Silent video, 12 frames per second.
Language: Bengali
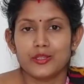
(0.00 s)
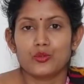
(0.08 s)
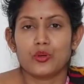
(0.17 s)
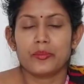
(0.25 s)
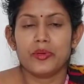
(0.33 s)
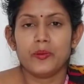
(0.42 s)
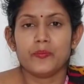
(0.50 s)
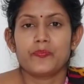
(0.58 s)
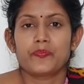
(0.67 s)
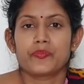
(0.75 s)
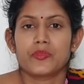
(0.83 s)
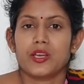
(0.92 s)
কিন্তু আমি
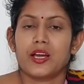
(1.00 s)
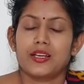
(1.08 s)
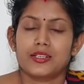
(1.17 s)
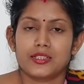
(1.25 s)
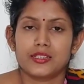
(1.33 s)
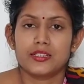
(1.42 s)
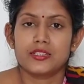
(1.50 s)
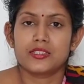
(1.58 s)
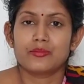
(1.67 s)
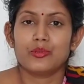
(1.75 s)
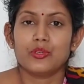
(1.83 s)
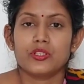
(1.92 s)
আরেকটা জিনিস দেব
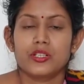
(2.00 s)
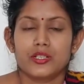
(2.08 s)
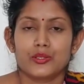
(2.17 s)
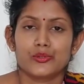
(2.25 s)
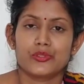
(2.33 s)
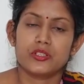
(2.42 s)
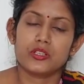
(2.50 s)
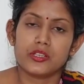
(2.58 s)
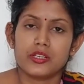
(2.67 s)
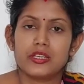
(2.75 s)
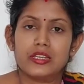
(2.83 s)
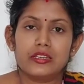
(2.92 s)
সেটা হচ্ছে
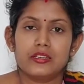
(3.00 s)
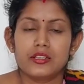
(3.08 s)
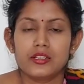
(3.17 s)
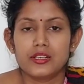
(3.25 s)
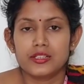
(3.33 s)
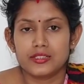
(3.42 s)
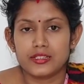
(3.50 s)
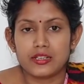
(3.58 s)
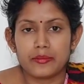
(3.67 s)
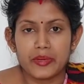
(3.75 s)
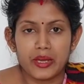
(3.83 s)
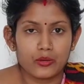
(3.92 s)
ঘি যেটা
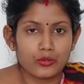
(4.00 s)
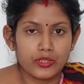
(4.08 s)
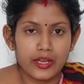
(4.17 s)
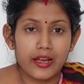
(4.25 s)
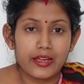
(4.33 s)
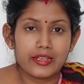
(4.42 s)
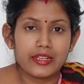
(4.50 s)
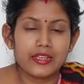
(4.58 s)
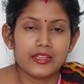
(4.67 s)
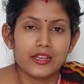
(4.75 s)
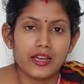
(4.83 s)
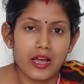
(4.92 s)
আমি এখন দেখাইনি
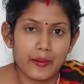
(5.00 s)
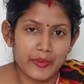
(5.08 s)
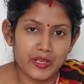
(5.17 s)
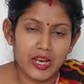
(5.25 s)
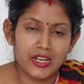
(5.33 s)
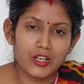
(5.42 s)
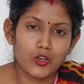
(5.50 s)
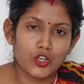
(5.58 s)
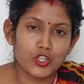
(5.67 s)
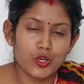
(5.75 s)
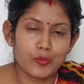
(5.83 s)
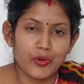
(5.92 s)
আমি রান্না করার
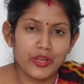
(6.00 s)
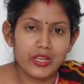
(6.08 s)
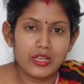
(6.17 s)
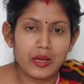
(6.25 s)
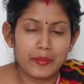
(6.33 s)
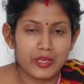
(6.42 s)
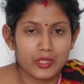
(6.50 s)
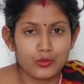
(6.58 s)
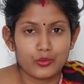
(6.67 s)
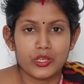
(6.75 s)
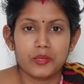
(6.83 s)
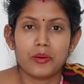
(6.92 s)
সময় আমি কিন্তু
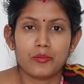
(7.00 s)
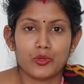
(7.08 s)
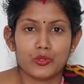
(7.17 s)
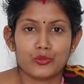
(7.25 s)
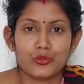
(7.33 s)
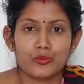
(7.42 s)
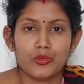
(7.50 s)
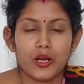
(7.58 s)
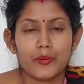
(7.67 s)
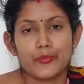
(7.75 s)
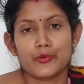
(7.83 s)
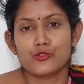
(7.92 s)
ঘি ব্যবহার করব আর
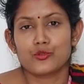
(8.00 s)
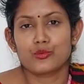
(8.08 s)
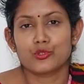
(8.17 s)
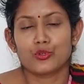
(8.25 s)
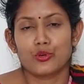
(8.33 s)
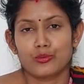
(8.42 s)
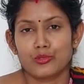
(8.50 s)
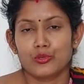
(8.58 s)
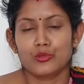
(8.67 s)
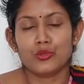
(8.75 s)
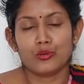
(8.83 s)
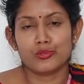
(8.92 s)
প্রয়োজন মতো লবণ
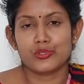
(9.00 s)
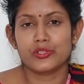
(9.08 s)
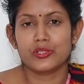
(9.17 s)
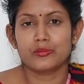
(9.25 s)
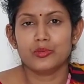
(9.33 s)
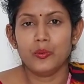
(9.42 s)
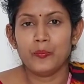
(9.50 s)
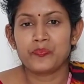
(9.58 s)
হলুদ অবশ্যই দেবো